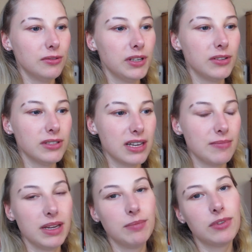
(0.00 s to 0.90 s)
viel Lust
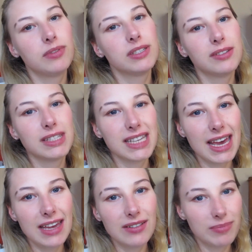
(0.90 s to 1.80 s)
haben, einem auch was zu
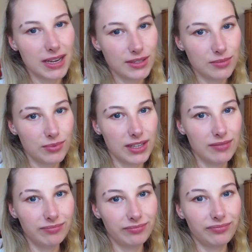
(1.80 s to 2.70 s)
zeigen und
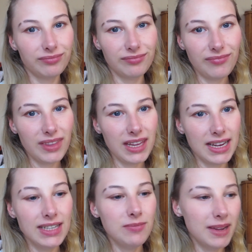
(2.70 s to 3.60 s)
beizubringen.
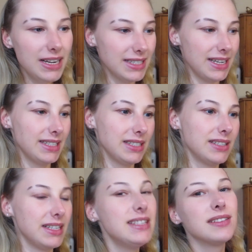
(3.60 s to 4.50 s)
Also meinerseits
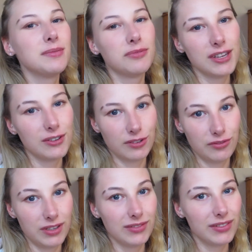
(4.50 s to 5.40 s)
eine Riesenempfehlung auf
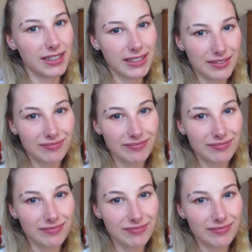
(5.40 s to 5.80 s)
jeden Fall.